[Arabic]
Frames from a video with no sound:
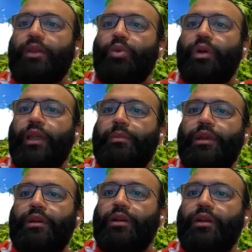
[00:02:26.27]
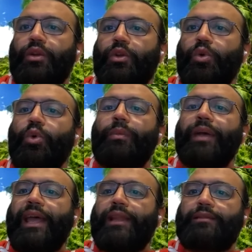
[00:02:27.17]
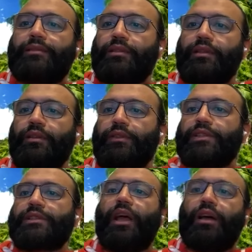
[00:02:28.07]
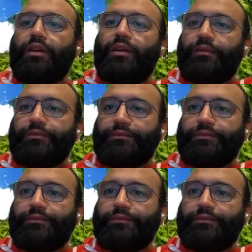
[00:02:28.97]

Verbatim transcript: وكبر ومات في الصحراء